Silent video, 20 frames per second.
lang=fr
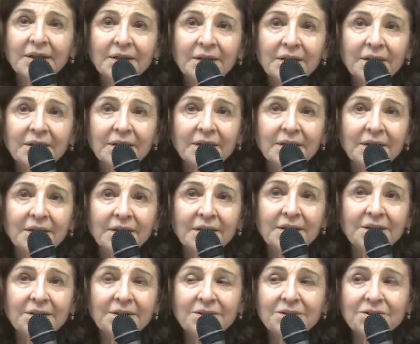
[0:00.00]

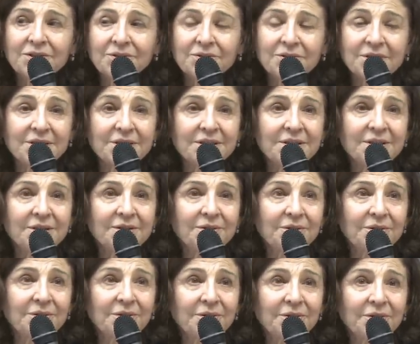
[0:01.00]
Euh, je dis,
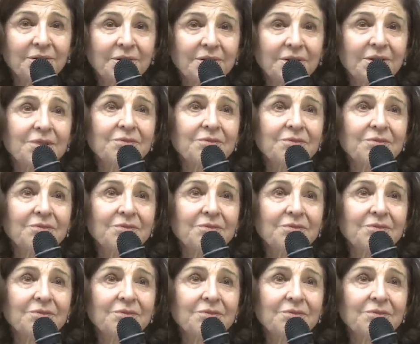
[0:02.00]
euh,